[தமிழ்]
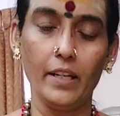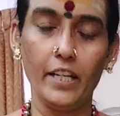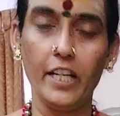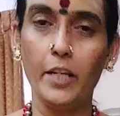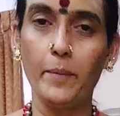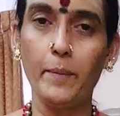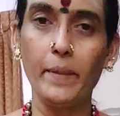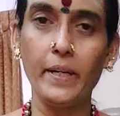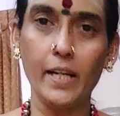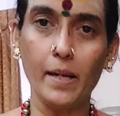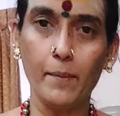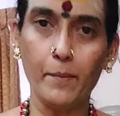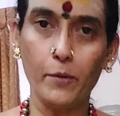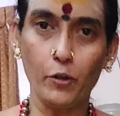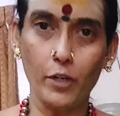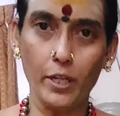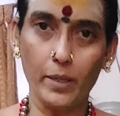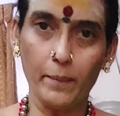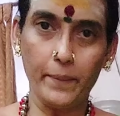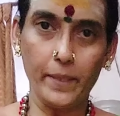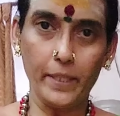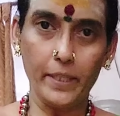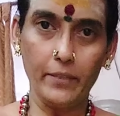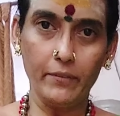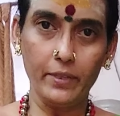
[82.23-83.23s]
இனிமேல்
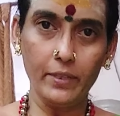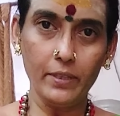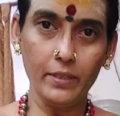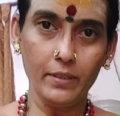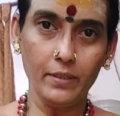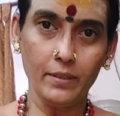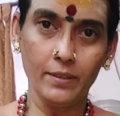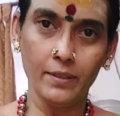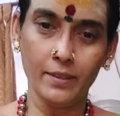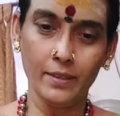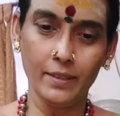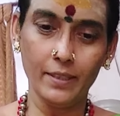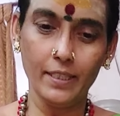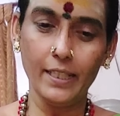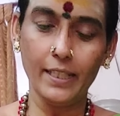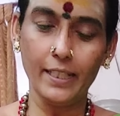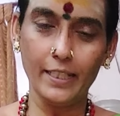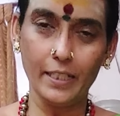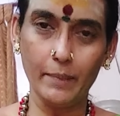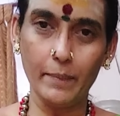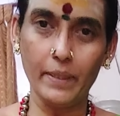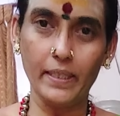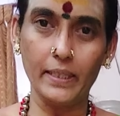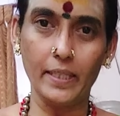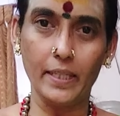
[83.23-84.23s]
நம்மளுடைய பதிவு
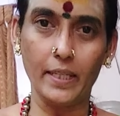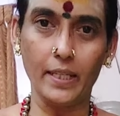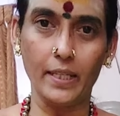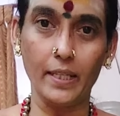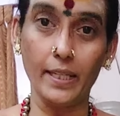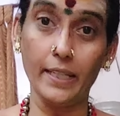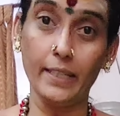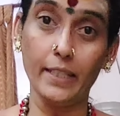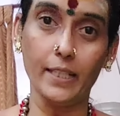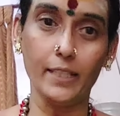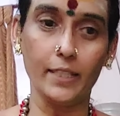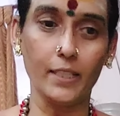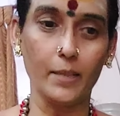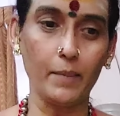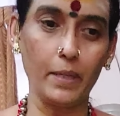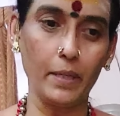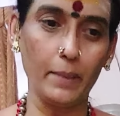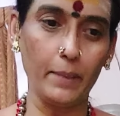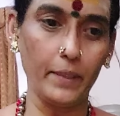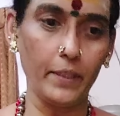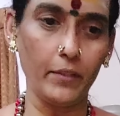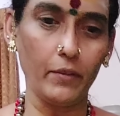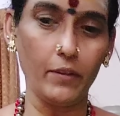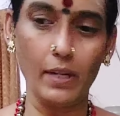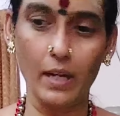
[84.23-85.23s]
இந்த மாதிரி யதார்த்தமான
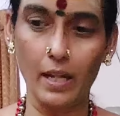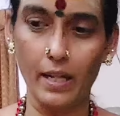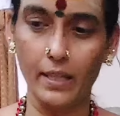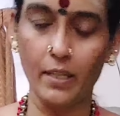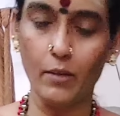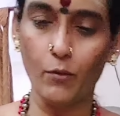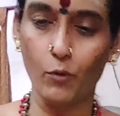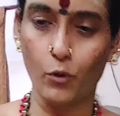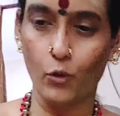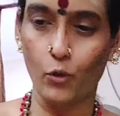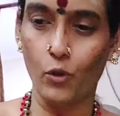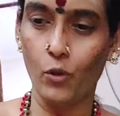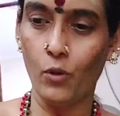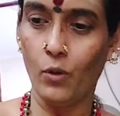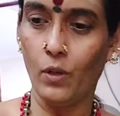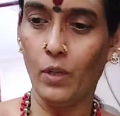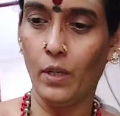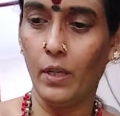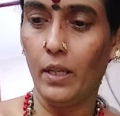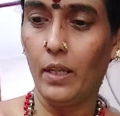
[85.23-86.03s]
பதிவுகளாக தான் வரும்